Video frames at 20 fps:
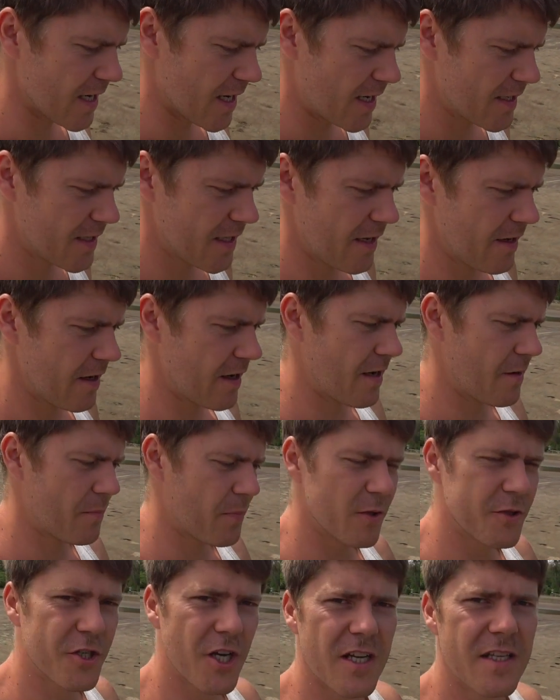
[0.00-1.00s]
она,
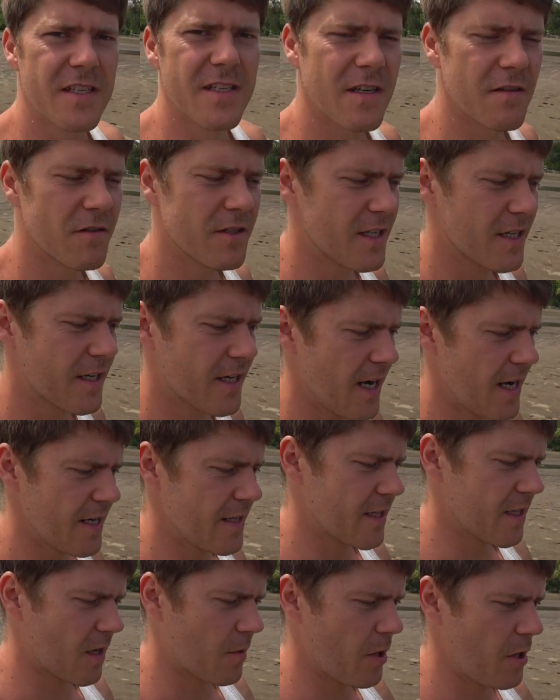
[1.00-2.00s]
получается,
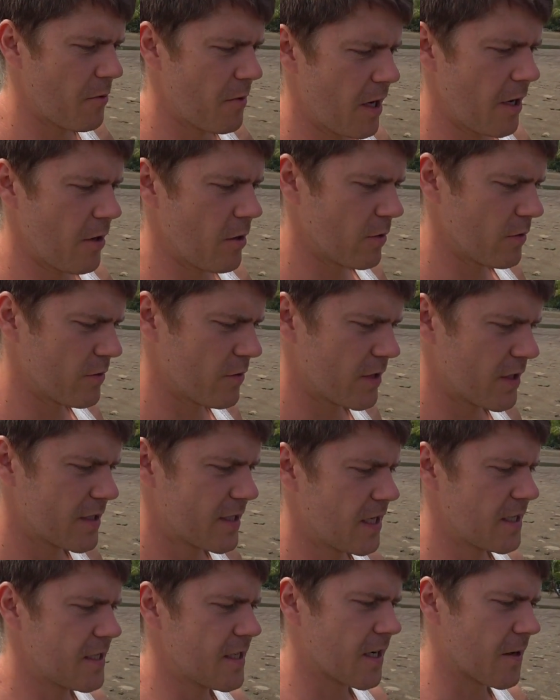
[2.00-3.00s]
вытекает, я так понимаю, вот
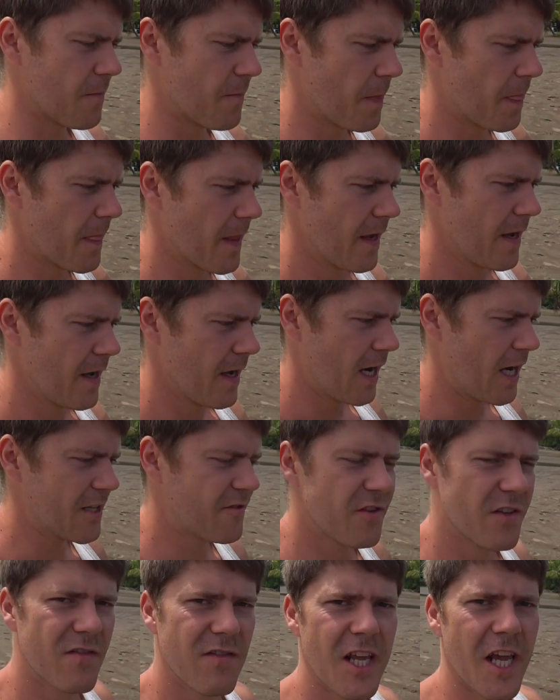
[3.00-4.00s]
из этих
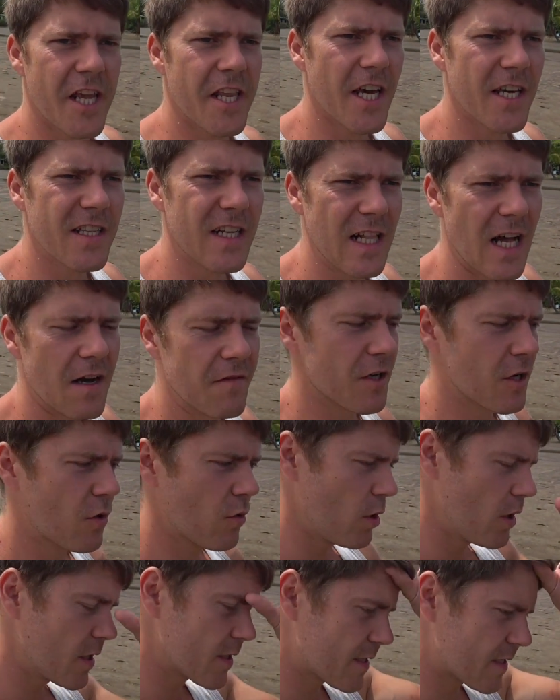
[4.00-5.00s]
ответвлений от главных
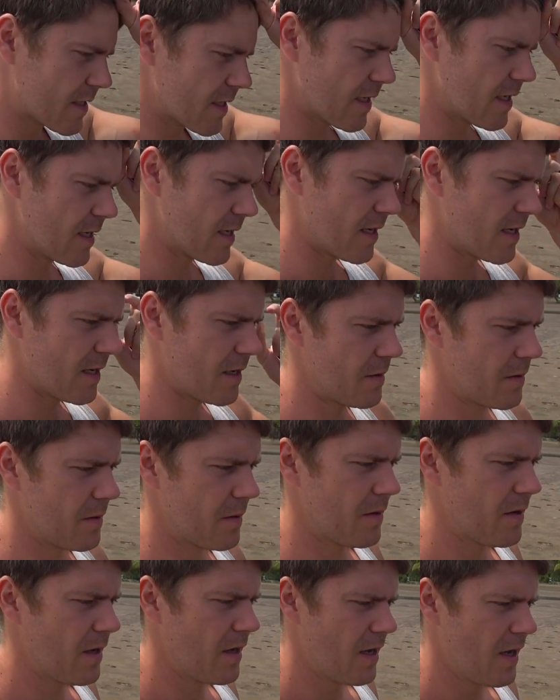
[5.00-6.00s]
улиц, э,
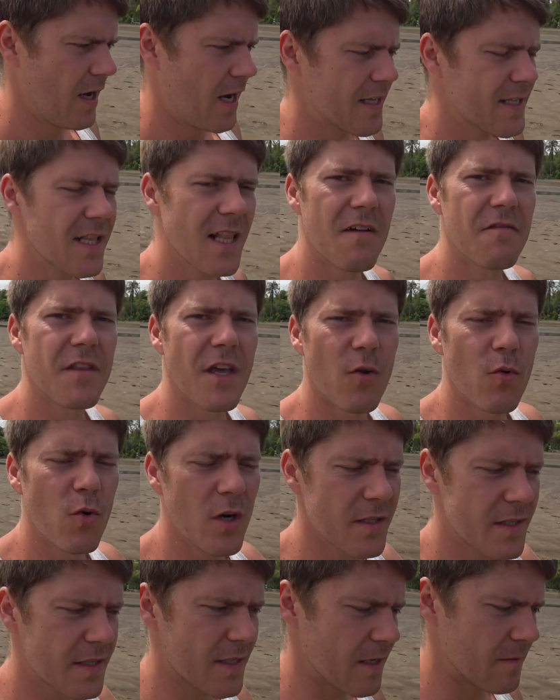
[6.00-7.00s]
от главной
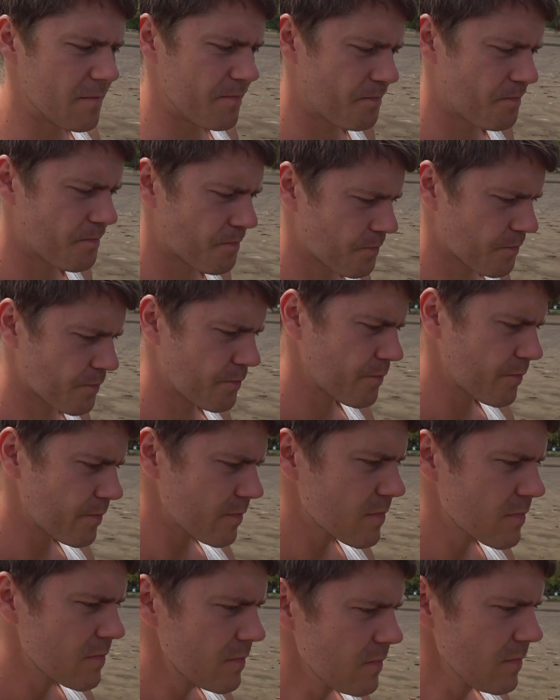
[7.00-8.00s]
улицы.
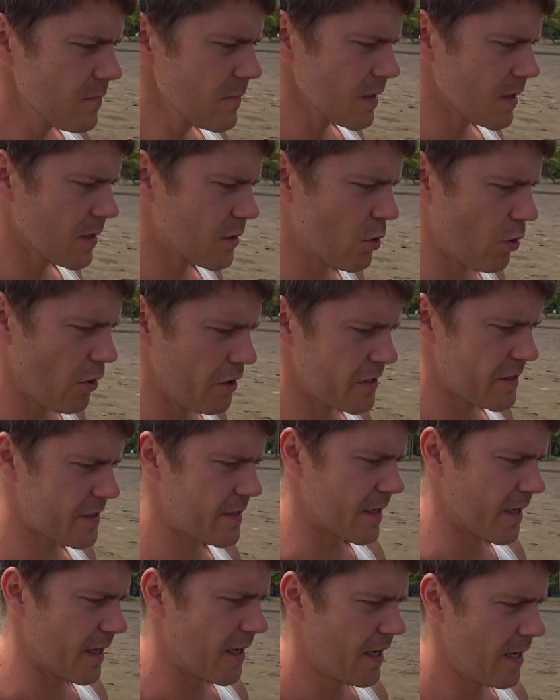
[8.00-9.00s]
То
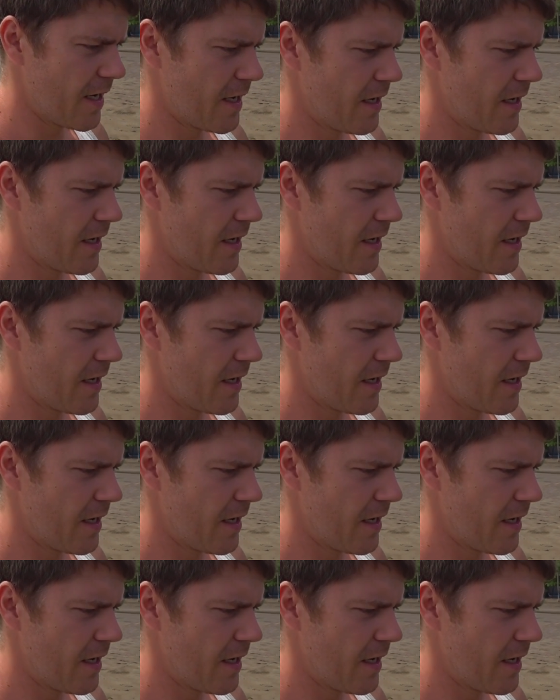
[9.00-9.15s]
есть э,